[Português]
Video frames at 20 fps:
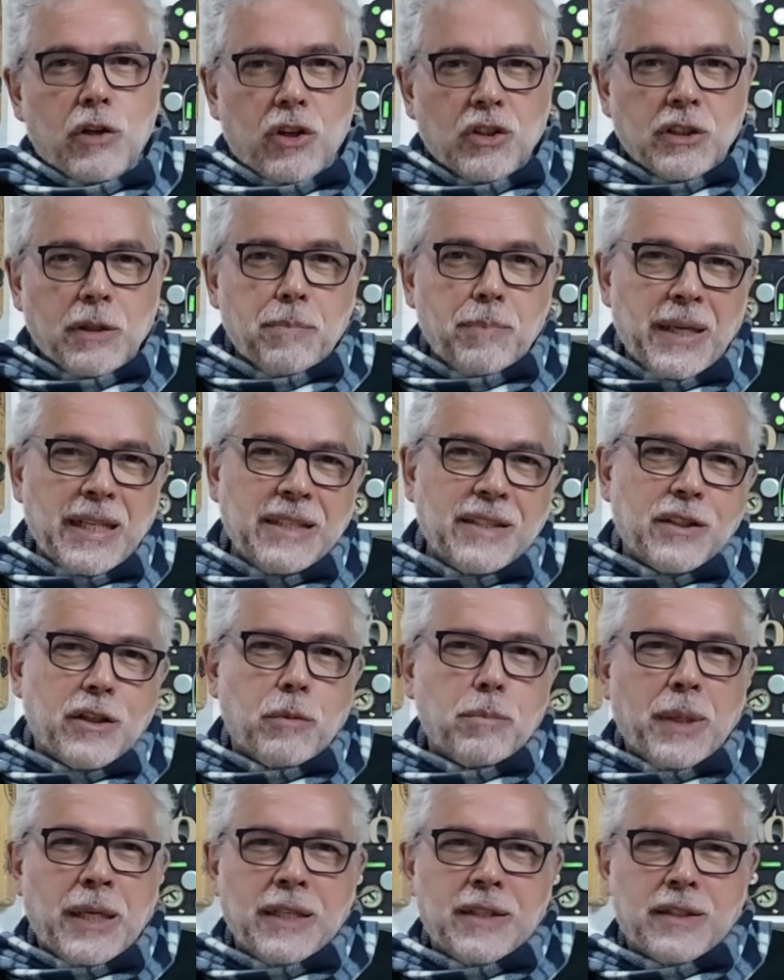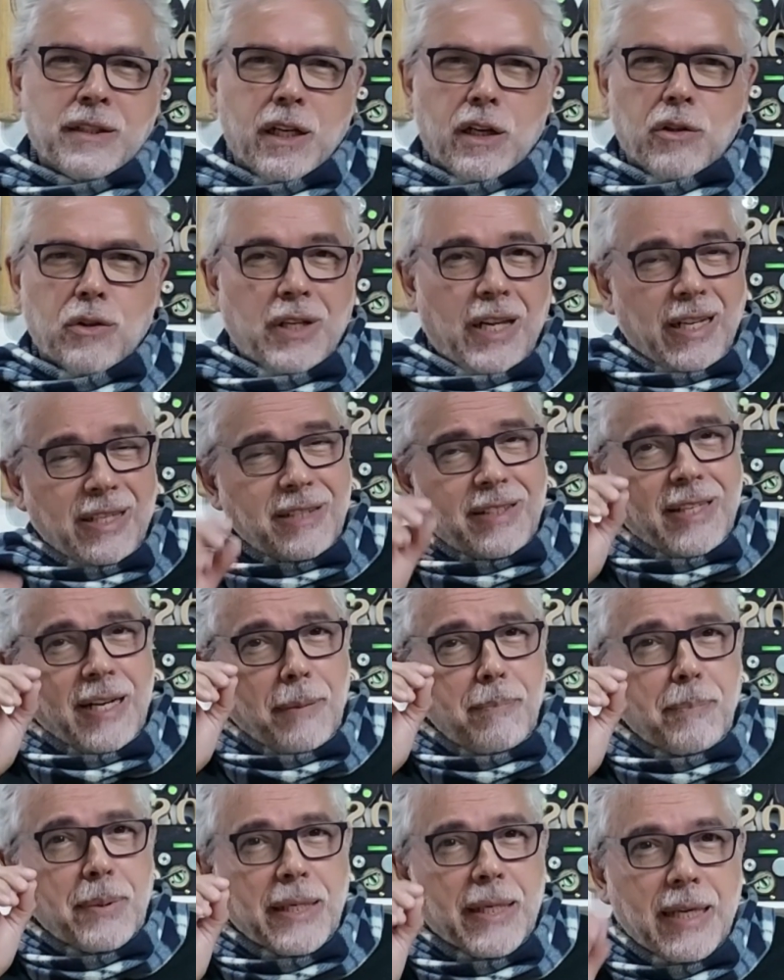que a nossa pensão mensal ela
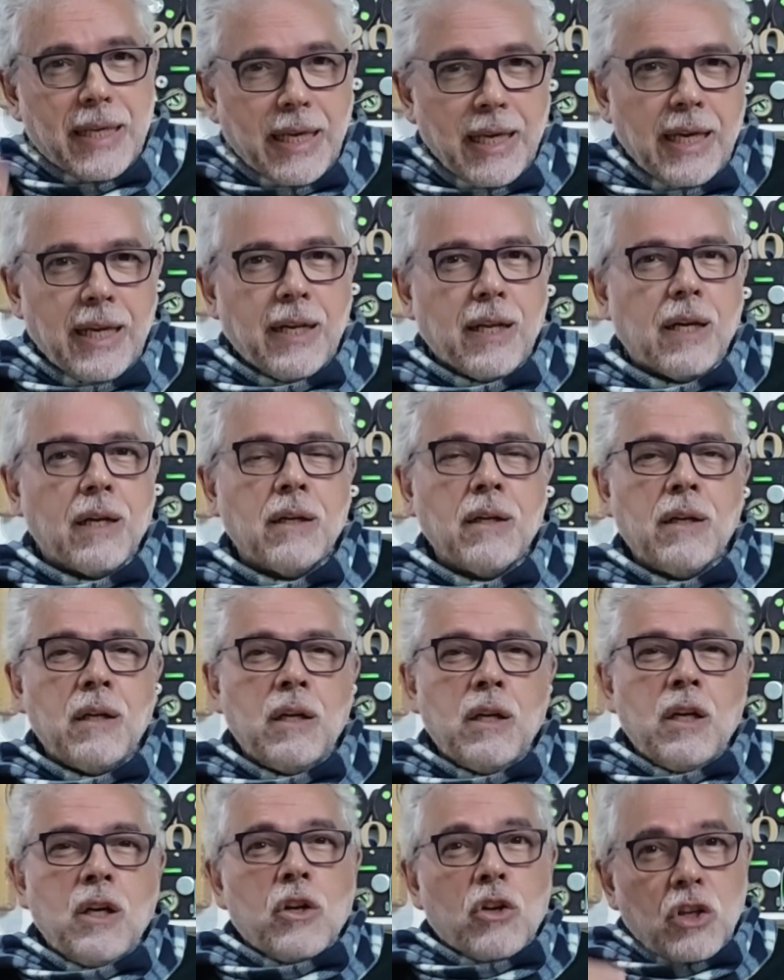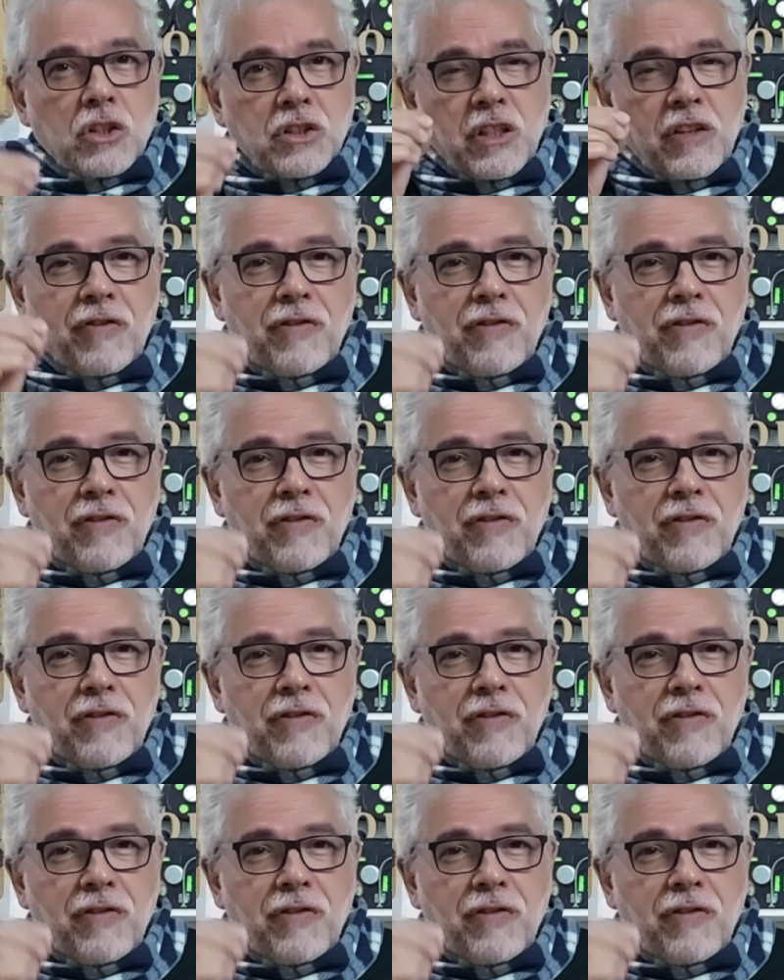será pequena, nós